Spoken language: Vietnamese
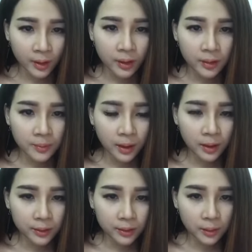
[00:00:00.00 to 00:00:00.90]
Nhưng
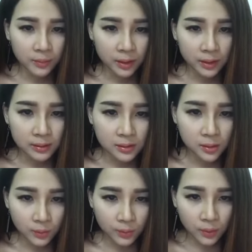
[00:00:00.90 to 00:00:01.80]
mà trong thời gian sử
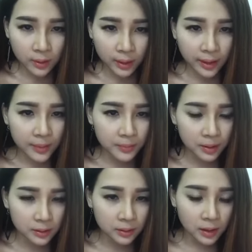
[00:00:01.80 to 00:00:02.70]
dụng thuốc các em
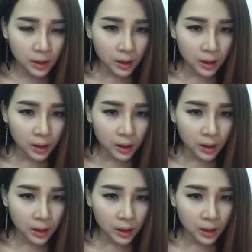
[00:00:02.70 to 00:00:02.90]
nên